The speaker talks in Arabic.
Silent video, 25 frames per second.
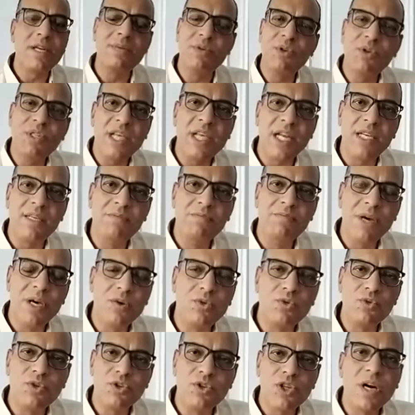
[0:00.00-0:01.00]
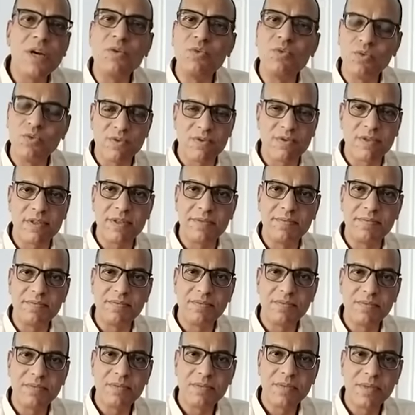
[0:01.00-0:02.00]
وزير التربيه والتعليم بقاله شهر
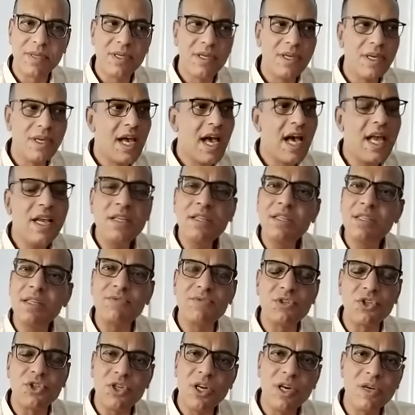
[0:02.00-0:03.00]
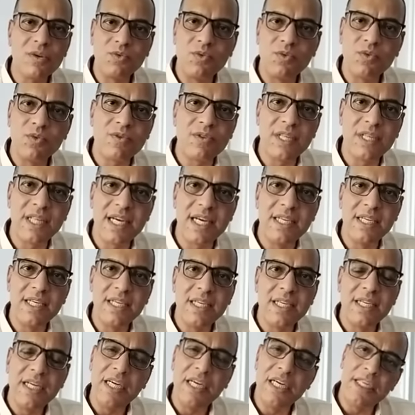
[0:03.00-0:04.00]
ونص هل انت في الشهر ونص
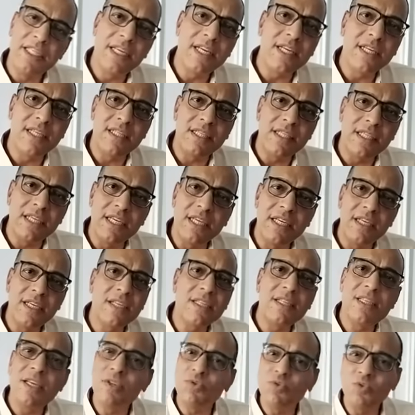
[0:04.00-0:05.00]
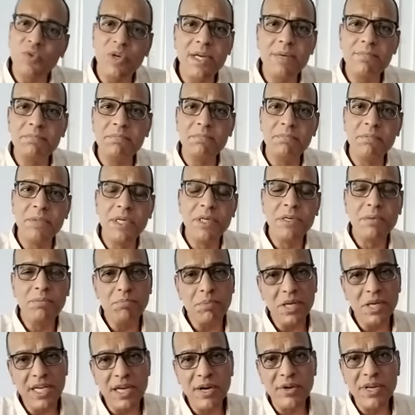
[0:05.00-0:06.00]
ده قدرت ان انت تلم
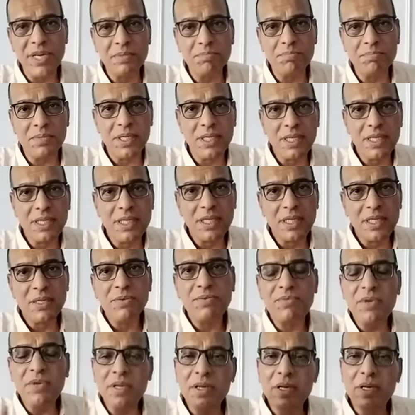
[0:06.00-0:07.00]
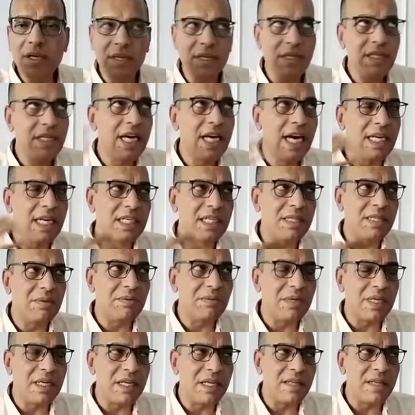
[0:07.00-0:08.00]
بالجوانب في
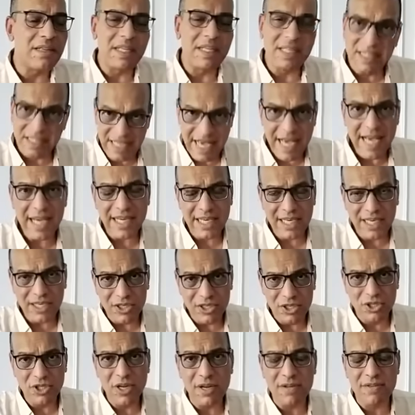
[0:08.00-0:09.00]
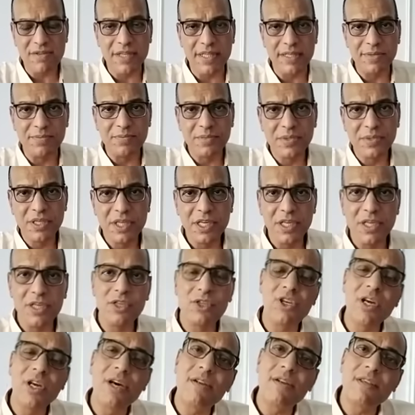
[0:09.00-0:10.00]
يعني استنتاجي الشخصي
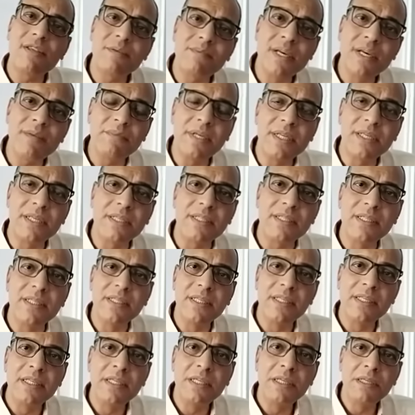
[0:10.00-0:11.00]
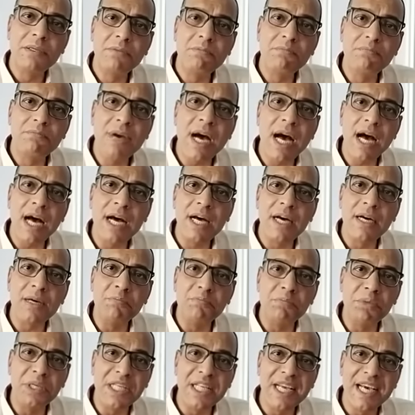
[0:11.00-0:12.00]
ان شهر سبتمبر
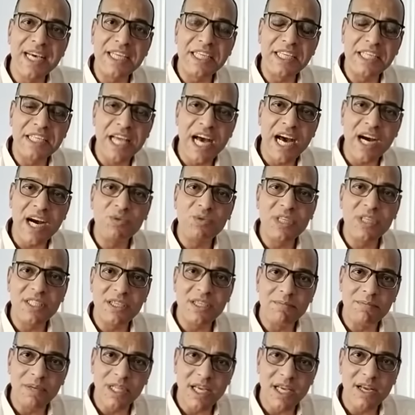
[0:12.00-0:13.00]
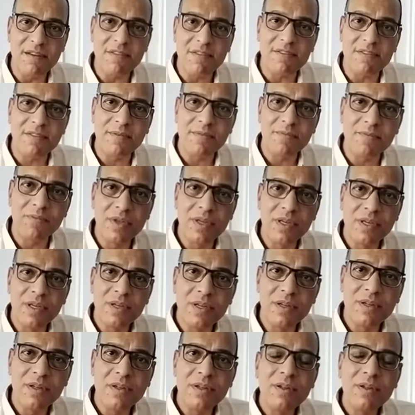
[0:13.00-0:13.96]
مع بدايه عوده المدارس